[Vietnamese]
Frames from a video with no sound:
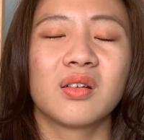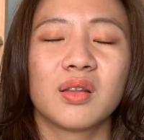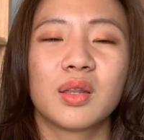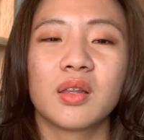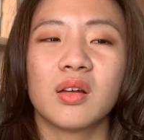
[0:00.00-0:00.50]

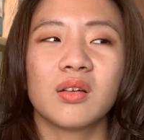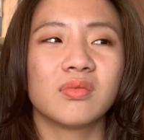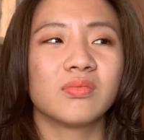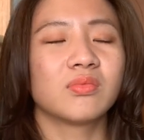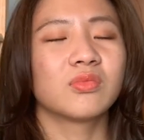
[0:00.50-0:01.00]

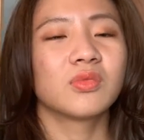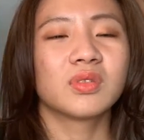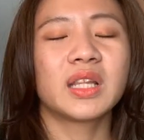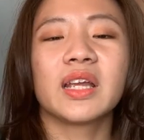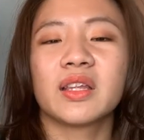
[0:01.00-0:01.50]
sự
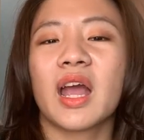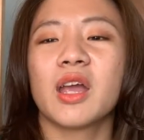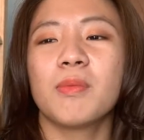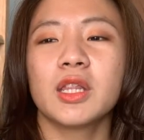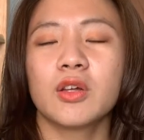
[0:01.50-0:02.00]
tình
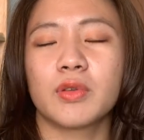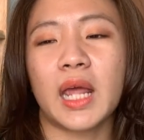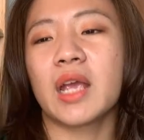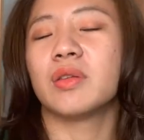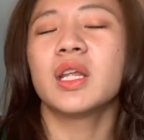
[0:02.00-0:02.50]
thế bây giờ
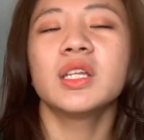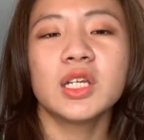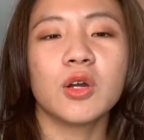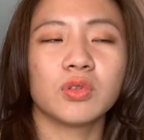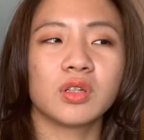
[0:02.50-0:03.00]
sẽ ảnh hưởng rất
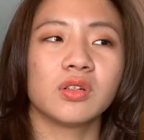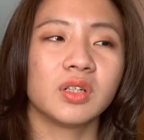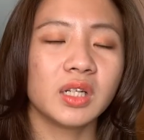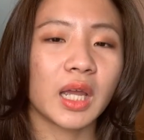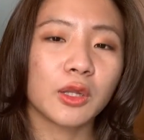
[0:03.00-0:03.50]
nhiều
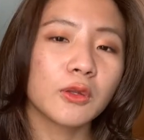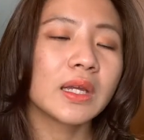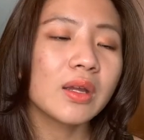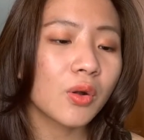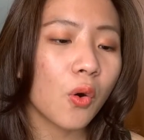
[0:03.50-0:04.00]
tới cái suy
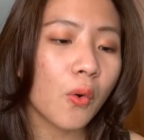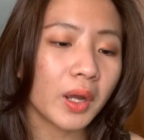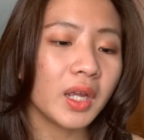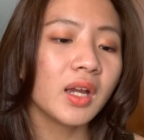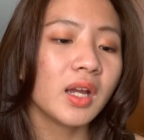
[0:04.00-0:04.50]
nghĩ của cô
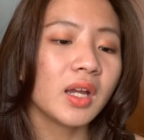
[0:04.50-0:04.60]
ấy